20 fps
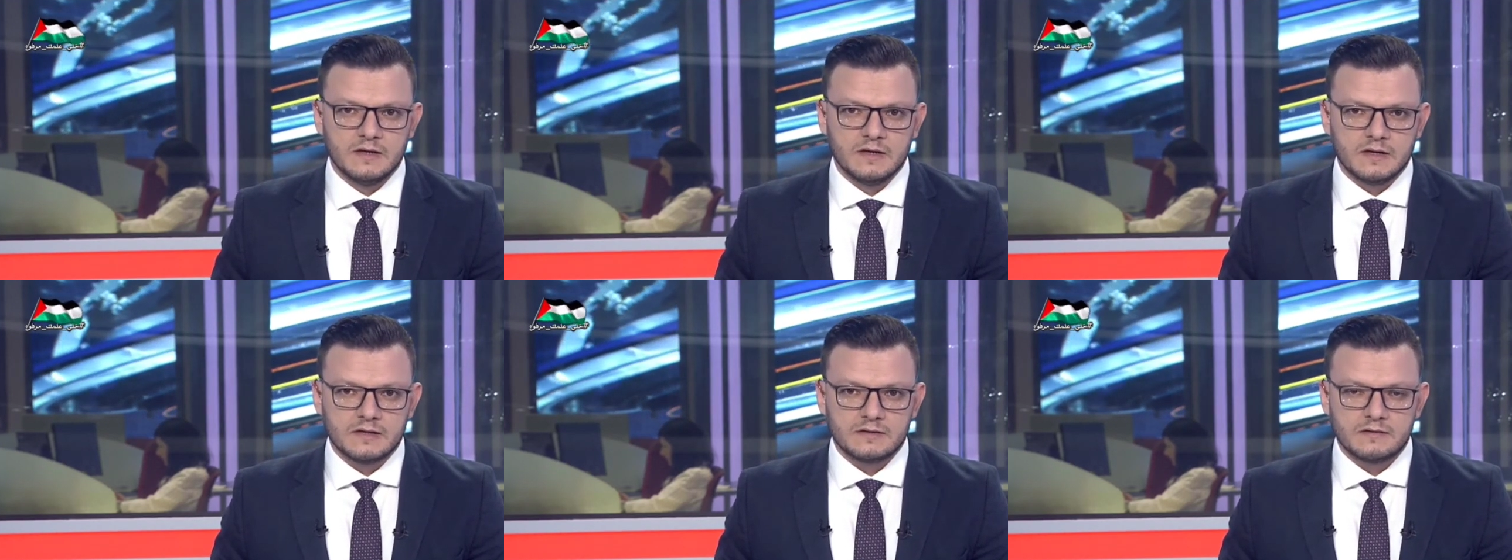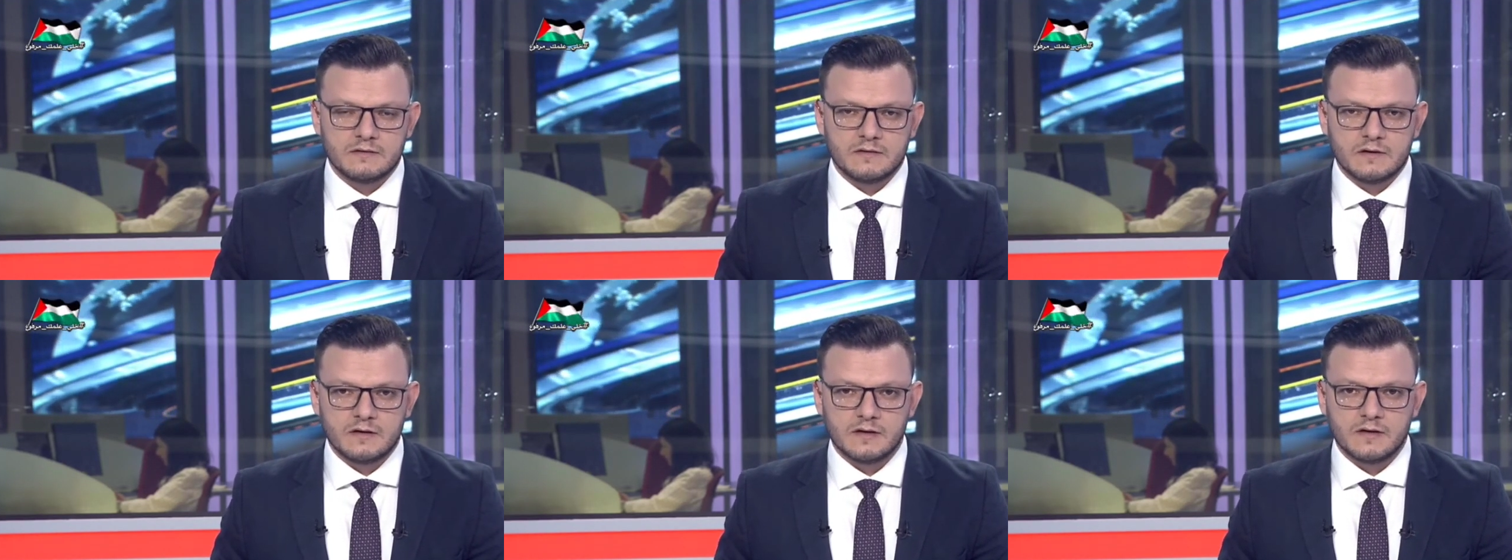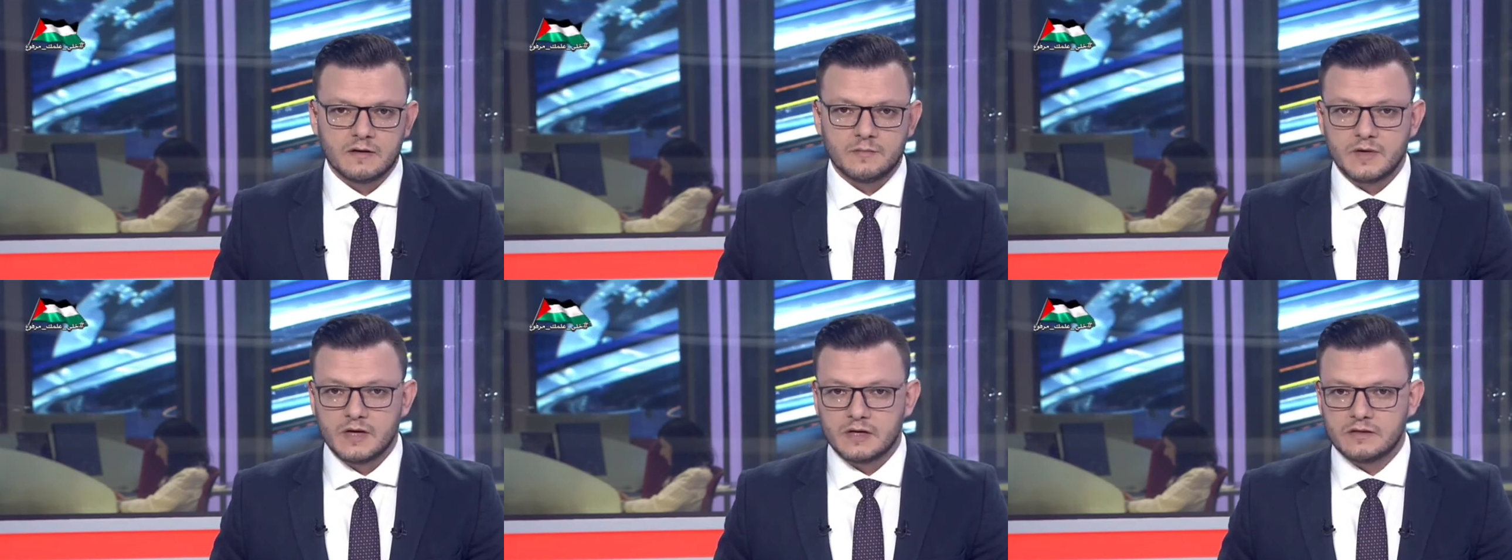اتي ذلك
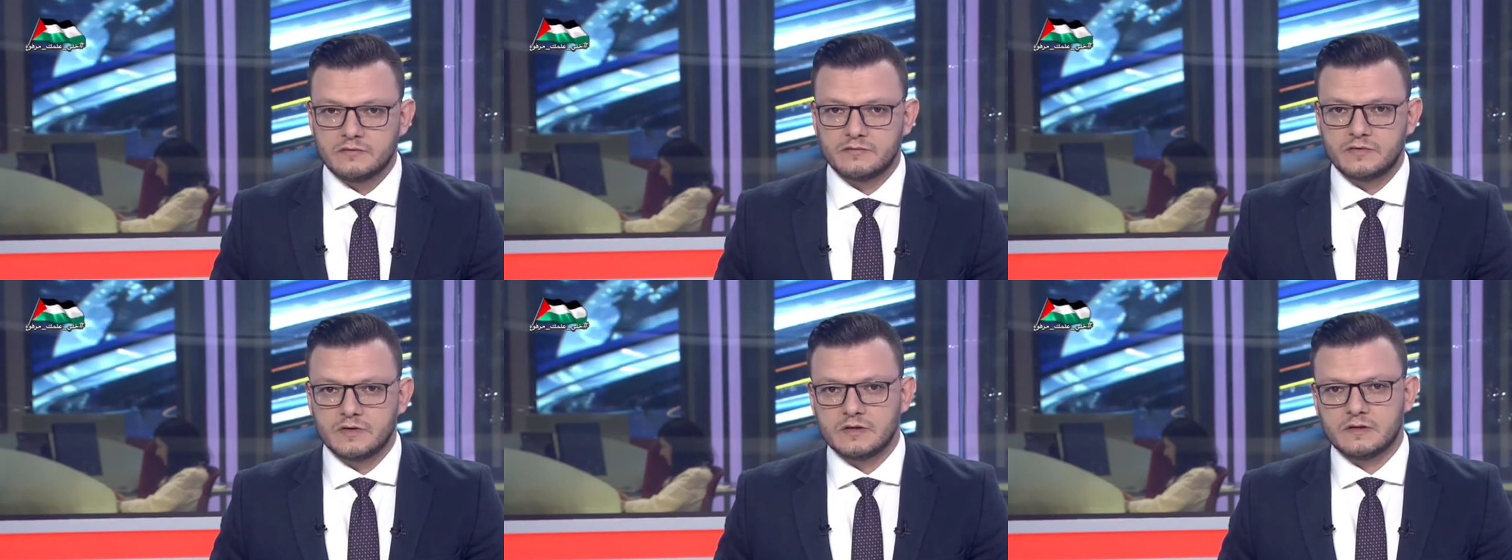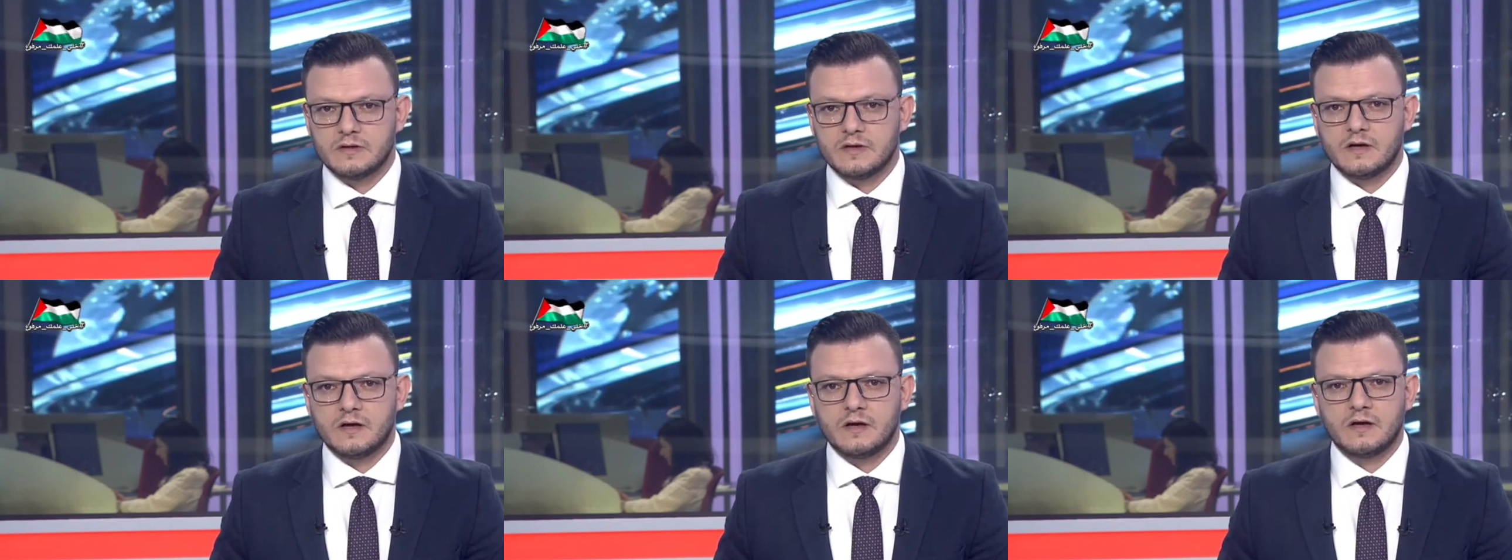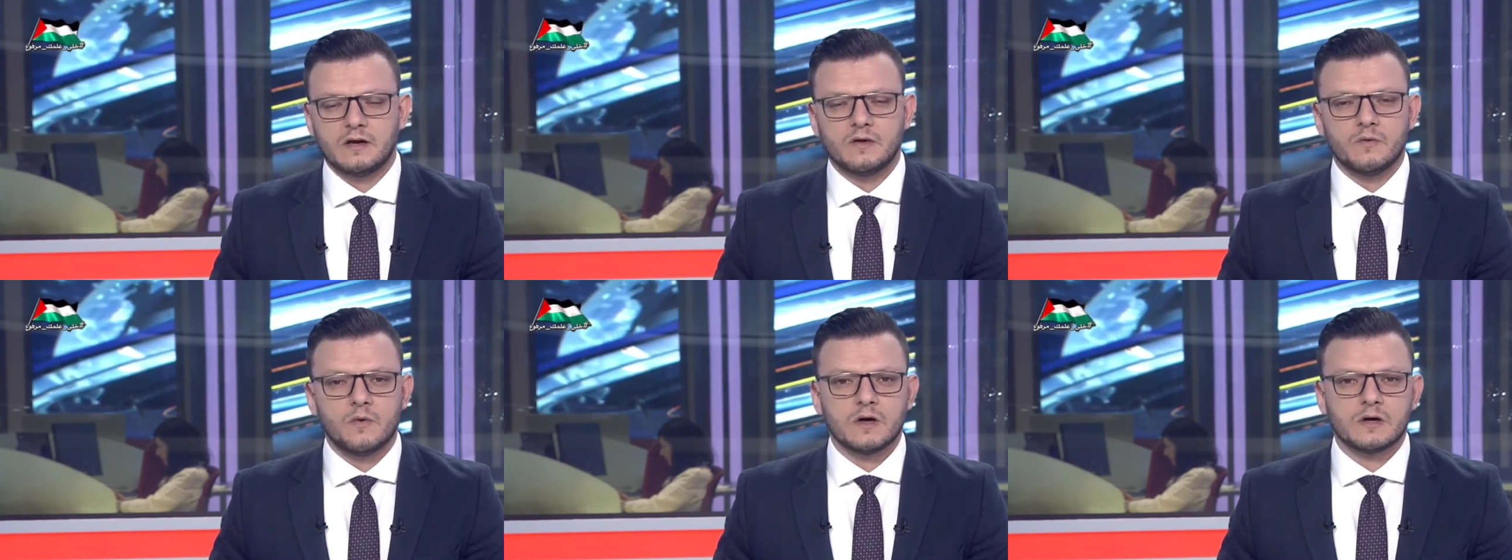بهدف الإضاءة
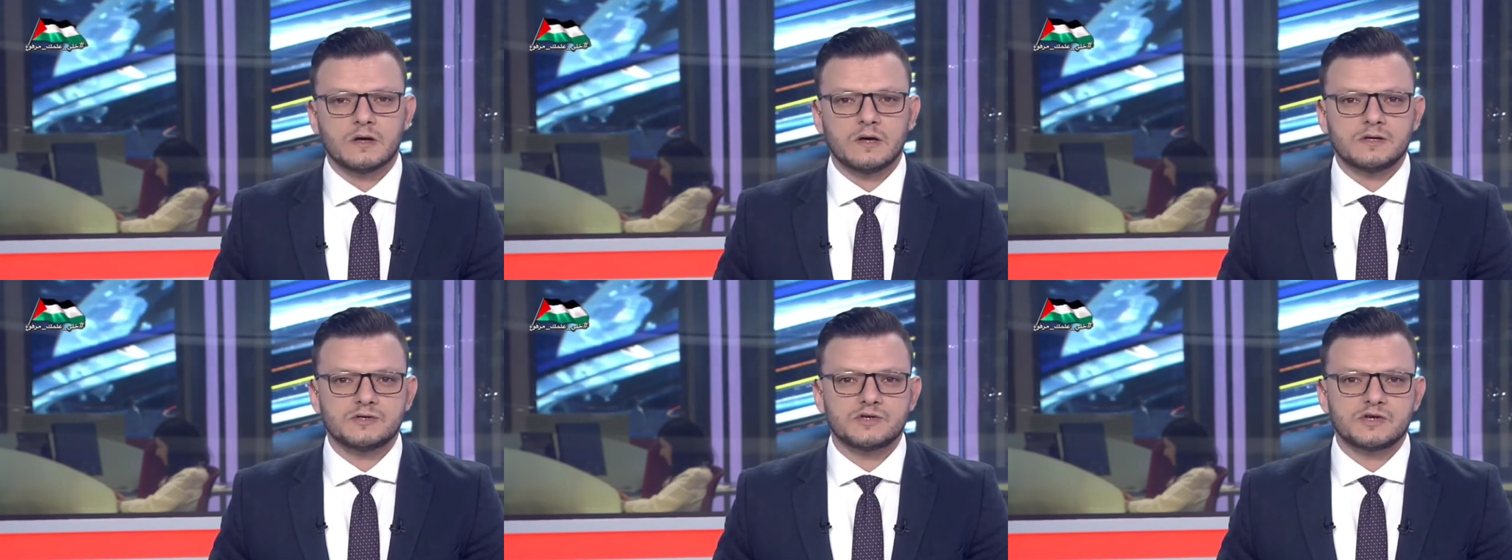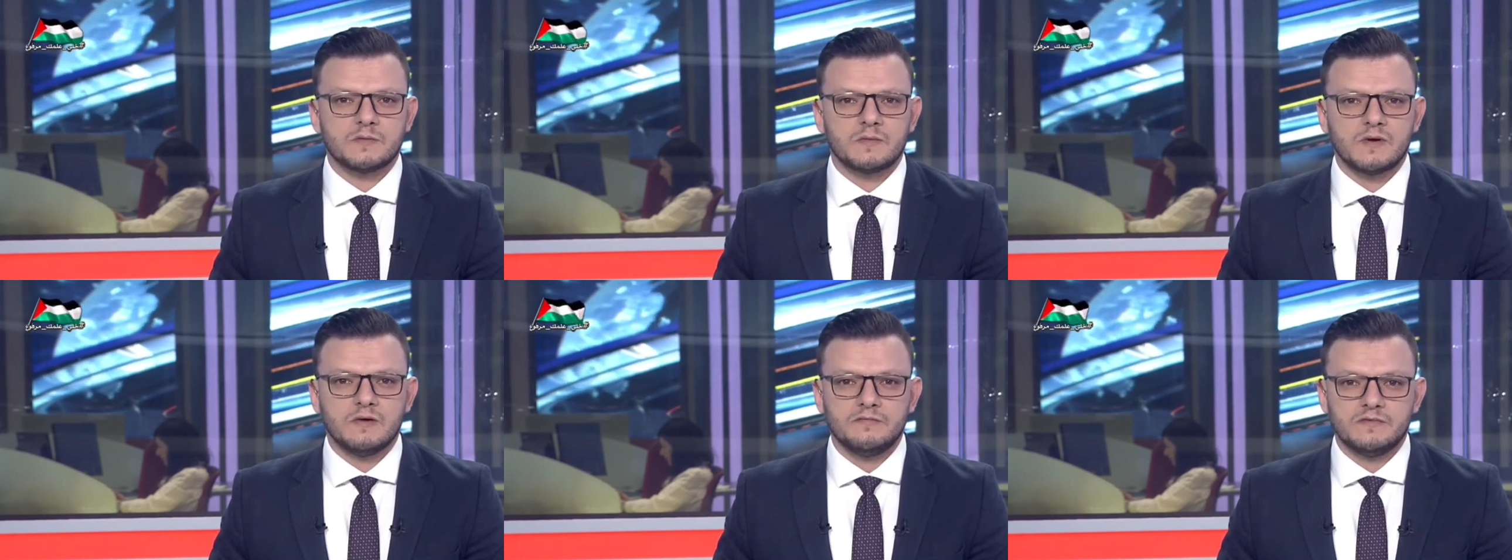على واقع الشباب